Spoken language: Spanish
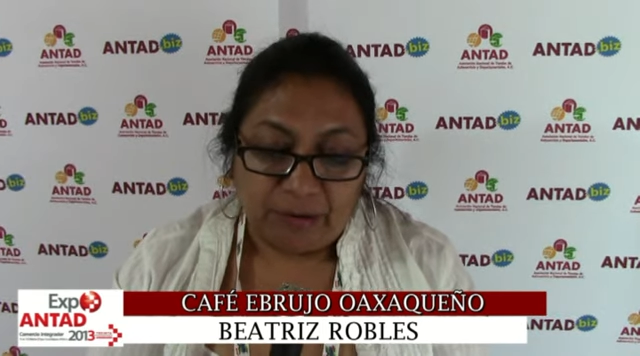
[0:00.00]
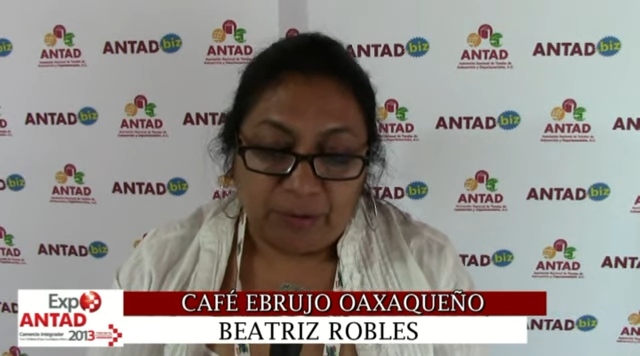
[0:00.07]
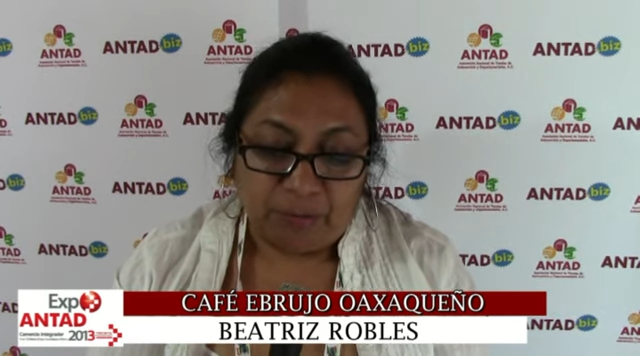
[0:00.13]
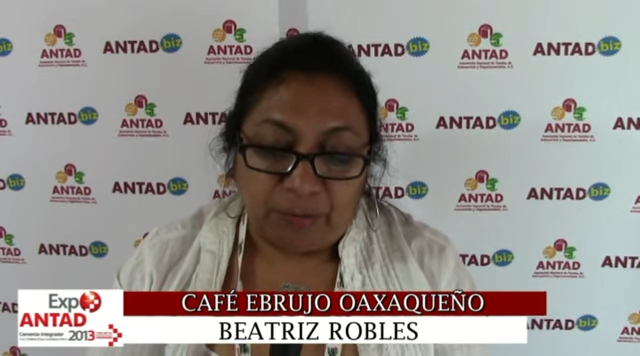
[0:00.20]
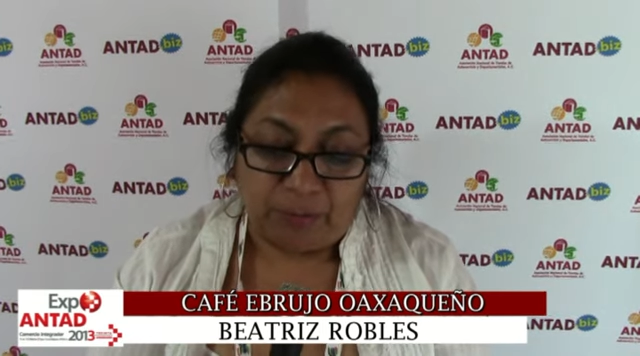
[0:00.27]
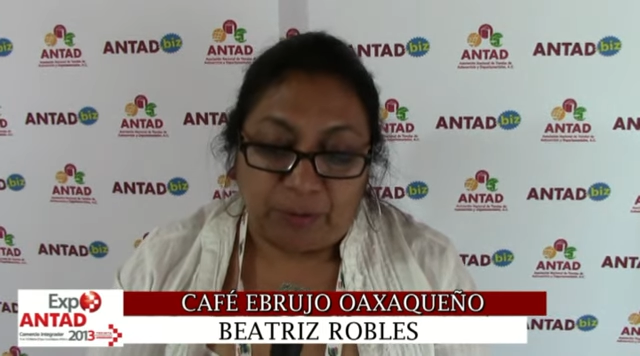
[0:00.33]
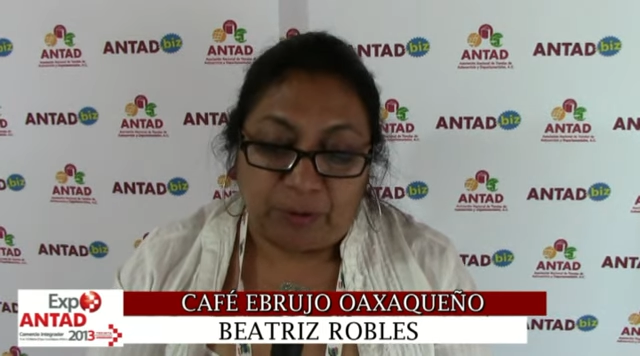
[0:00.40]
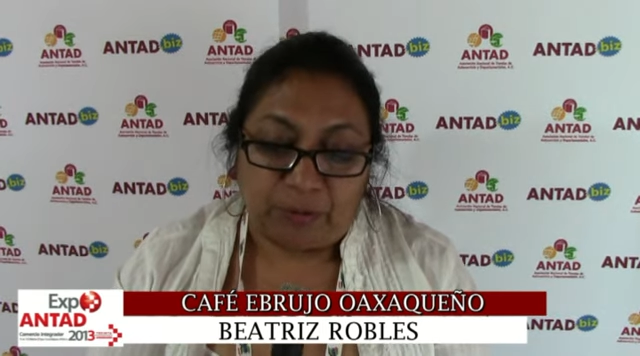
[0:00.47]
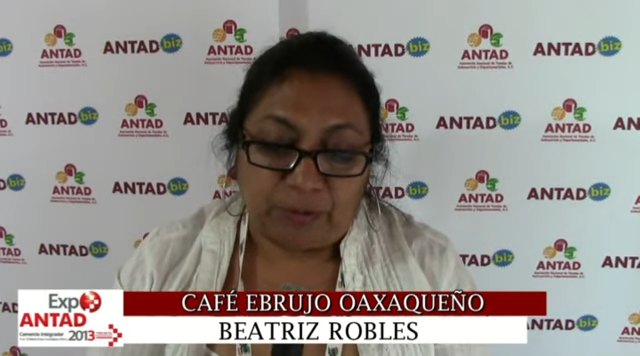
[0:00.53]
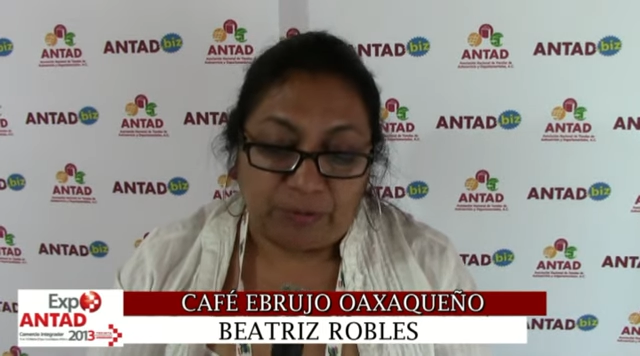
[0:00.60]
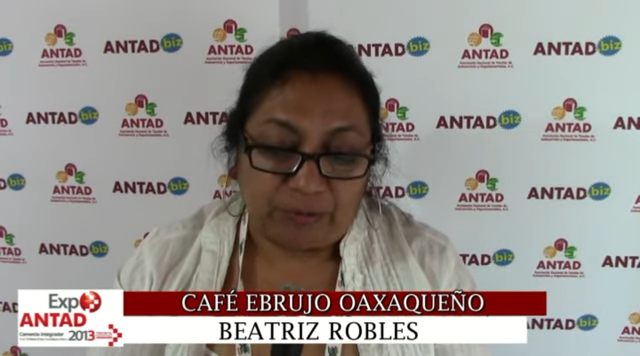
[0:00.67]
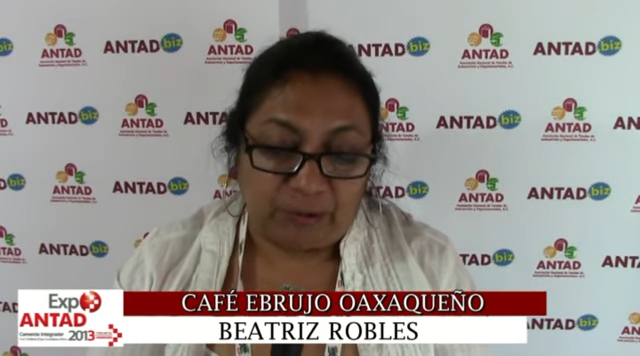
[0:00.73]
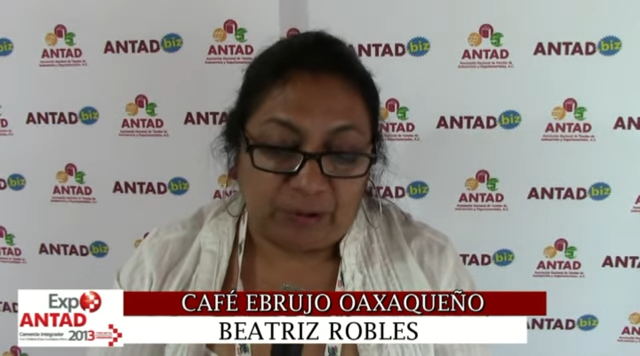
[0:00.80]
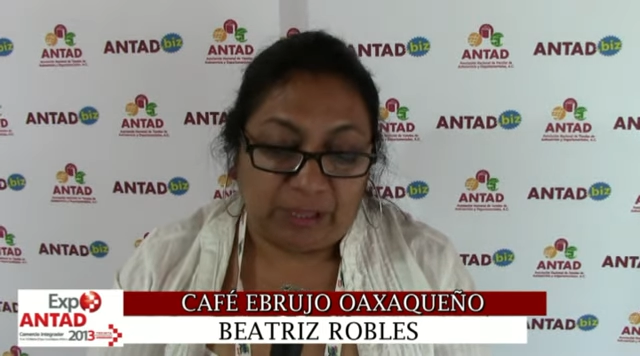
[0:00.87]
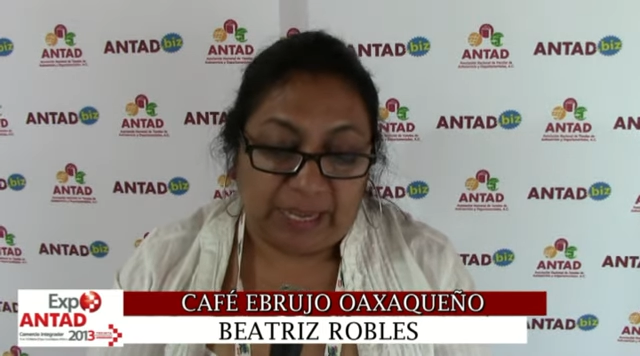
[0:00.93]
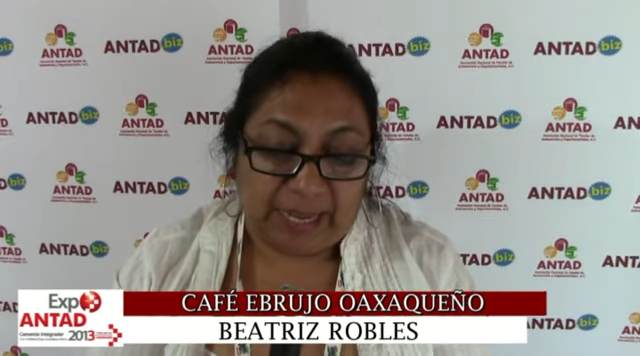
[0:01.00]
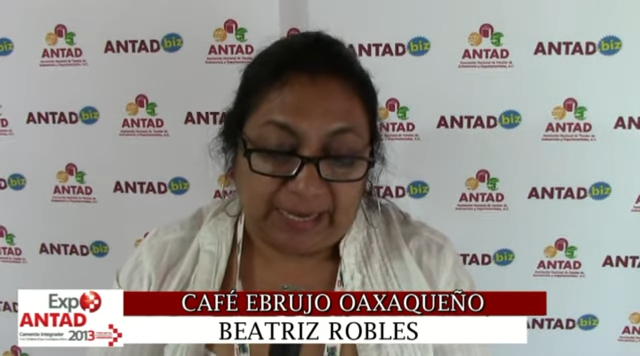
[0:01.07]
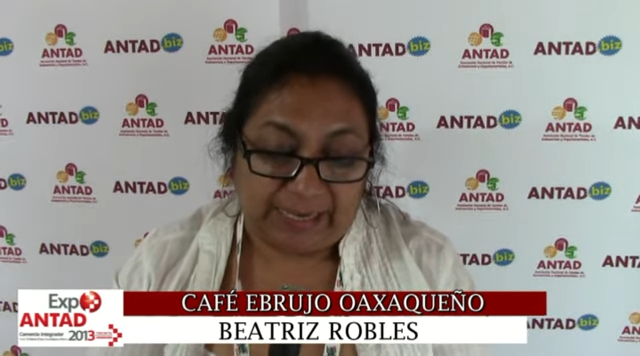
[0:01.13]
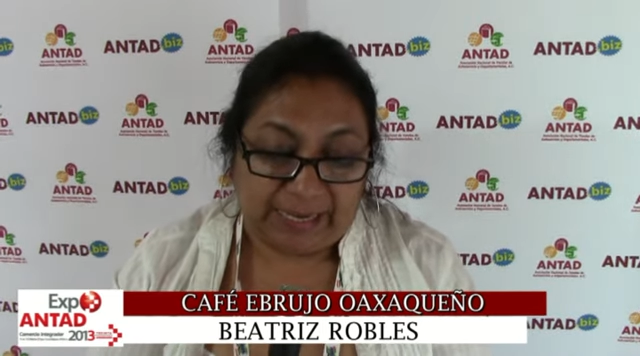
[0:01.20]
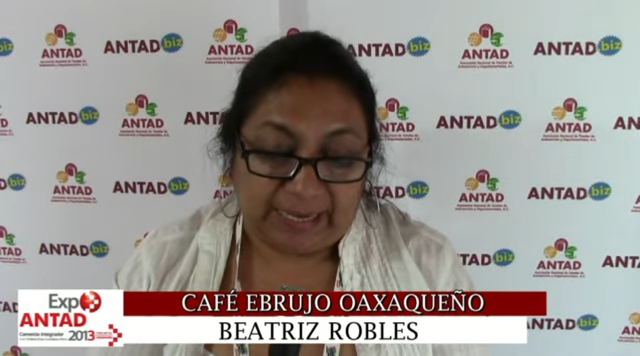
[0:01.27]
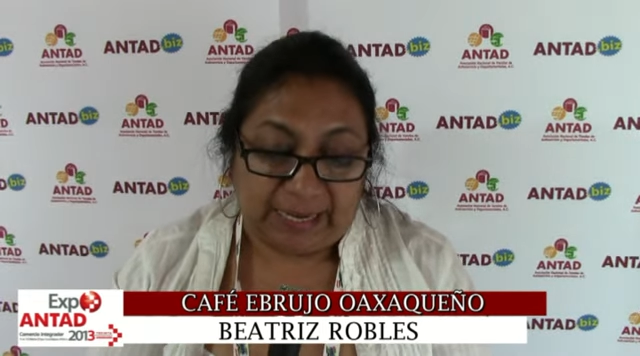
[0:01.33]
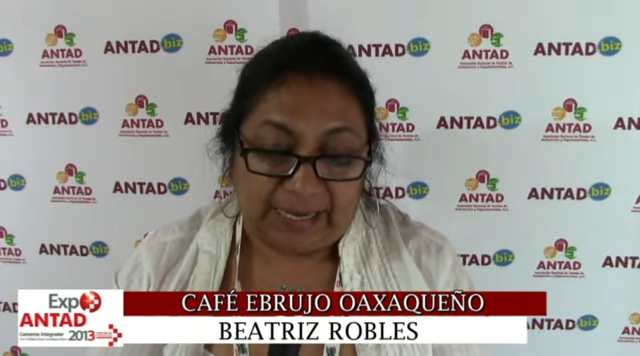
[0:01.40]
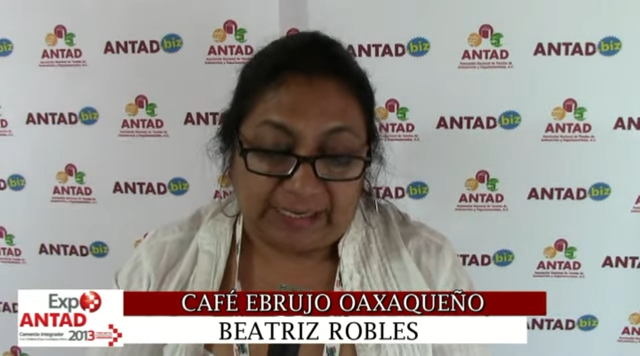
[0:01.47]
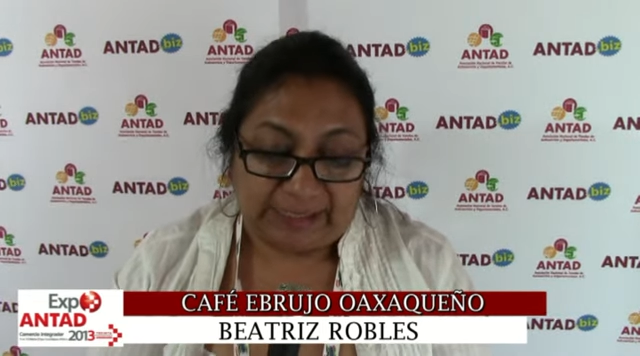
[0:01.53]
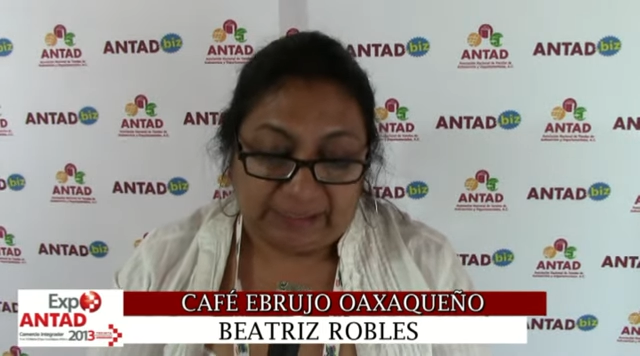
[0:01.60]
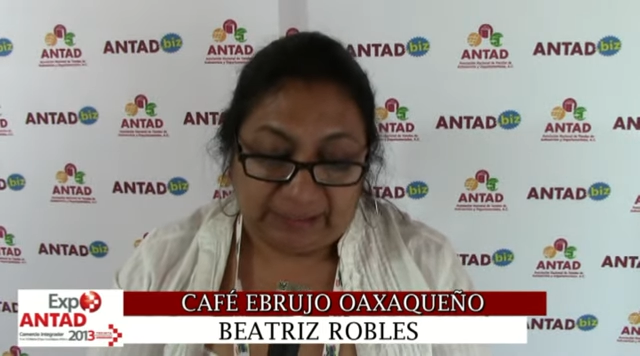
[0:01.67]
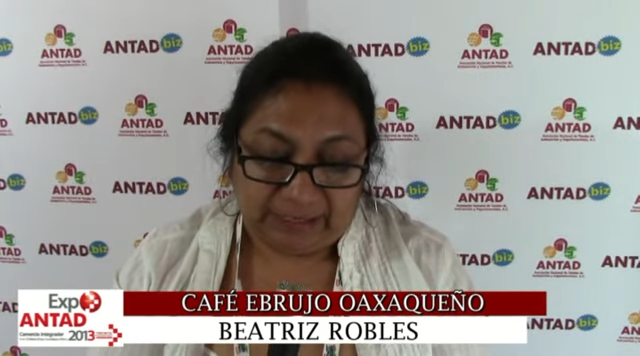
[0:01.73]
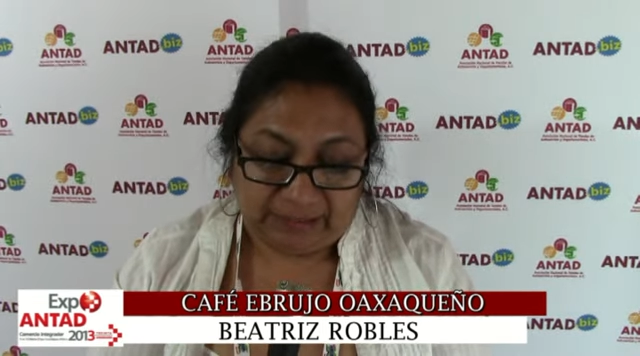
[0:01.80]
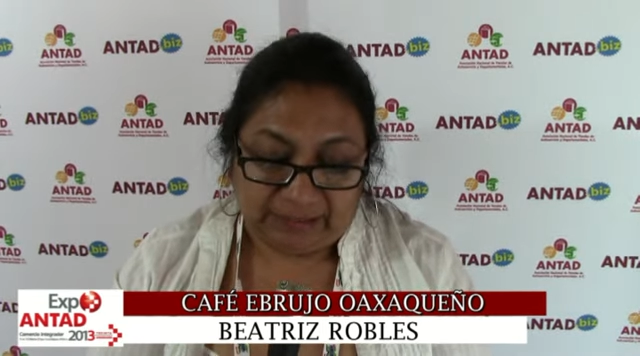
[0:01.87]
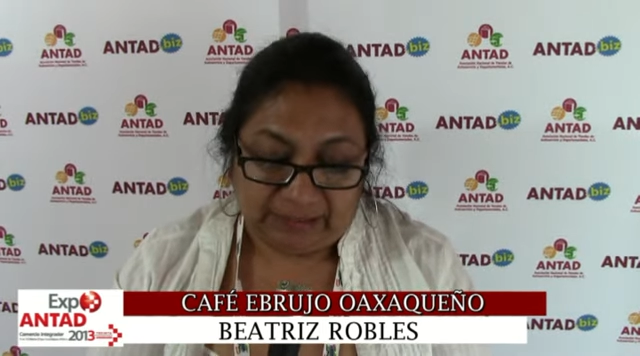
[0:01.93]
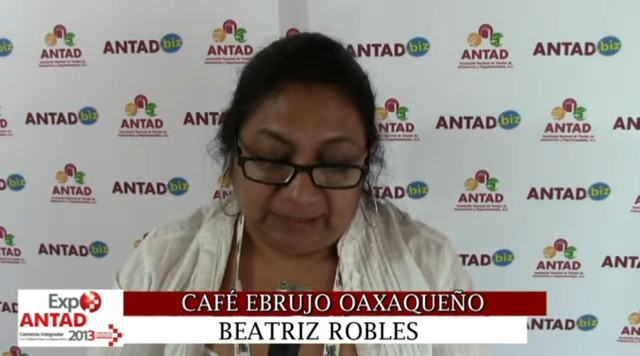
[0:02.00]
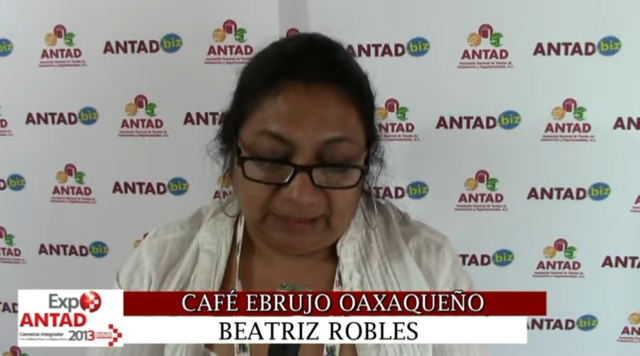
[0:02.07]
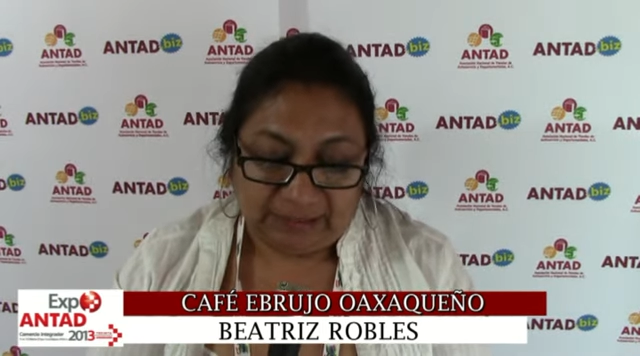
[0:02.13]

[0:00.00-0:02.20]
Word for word: un producto de alta calidad.